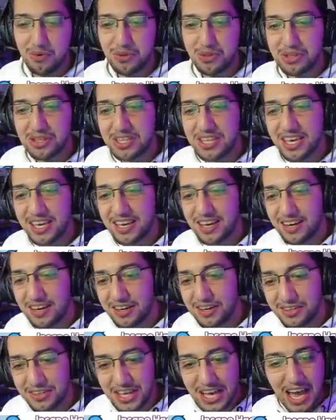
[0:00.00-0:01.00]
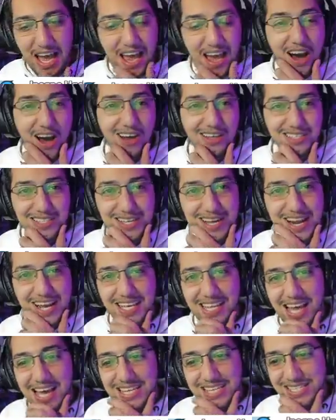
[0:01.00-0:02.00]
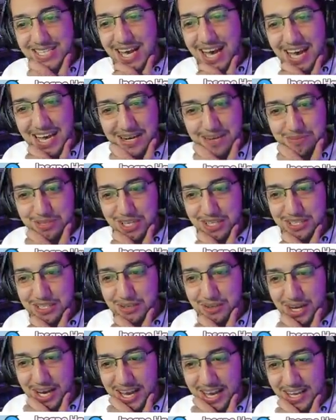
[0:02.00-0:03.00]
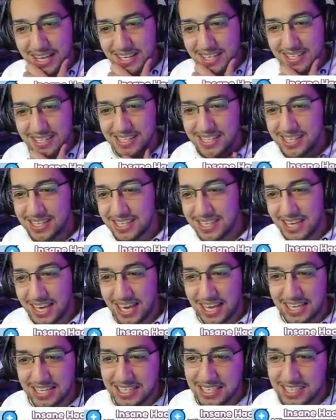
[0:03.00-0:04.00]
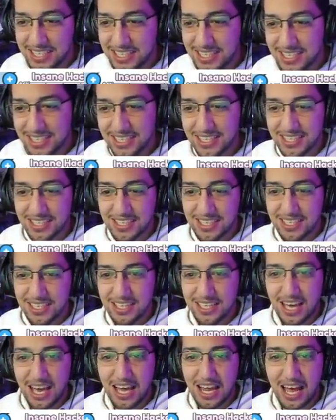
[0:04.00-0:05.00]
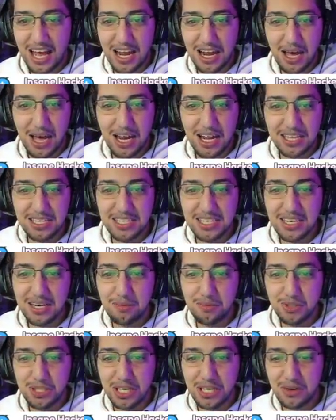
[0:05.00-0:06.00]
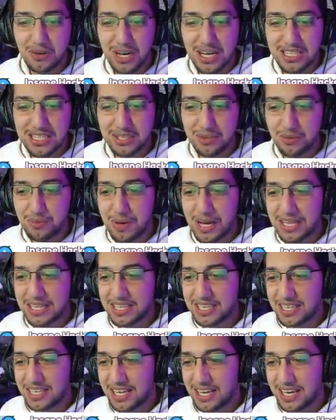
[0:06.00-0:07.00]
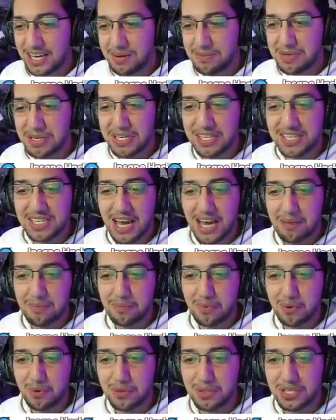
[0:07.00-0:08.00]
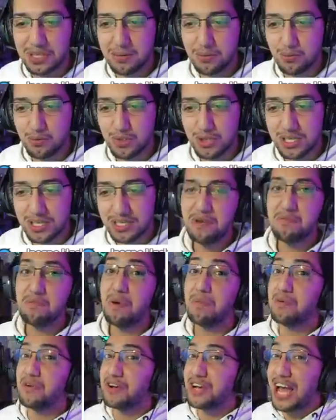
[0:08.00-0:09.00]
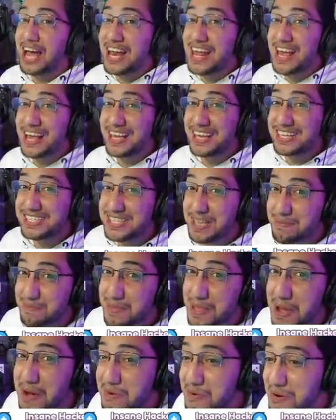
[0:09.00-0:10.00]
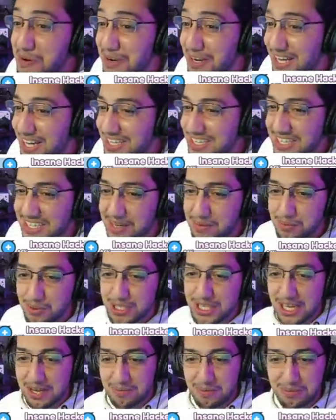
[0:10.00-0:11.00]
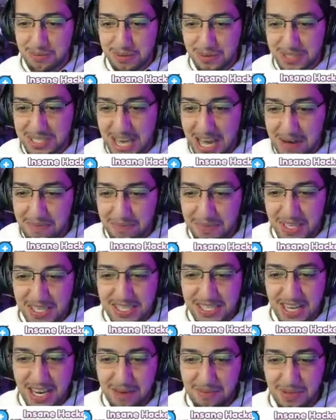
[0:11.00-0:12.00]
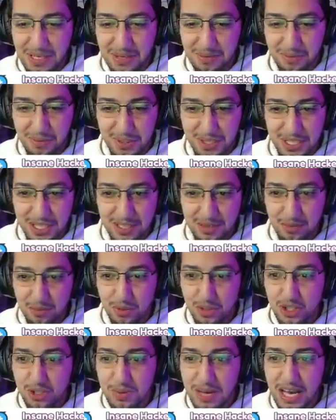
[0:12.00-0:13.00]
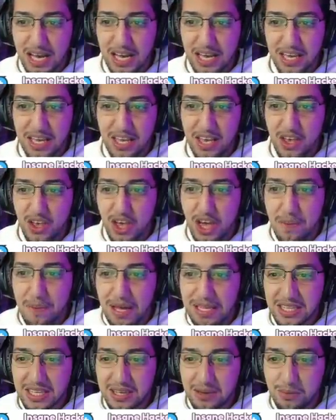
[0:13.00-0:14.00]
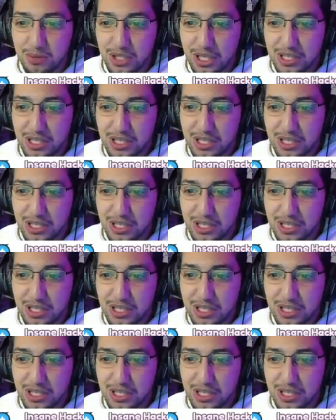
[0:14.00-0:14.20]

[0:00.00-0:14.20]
منتجه اه ده جاي يهزر يا جدعان صح انا مش هديله والله ما بهزر يعني, يعني إيه؟ انا انا هديك جاموسه دلوقتي وبعد كده اعمل ريدي يا عم خد الجاموسه مبروك عليك كسبت يا اور خدت الجاموسه مبسوط يا عم نزل يا عم الجاموسه بص بقى ابعت الجاموسه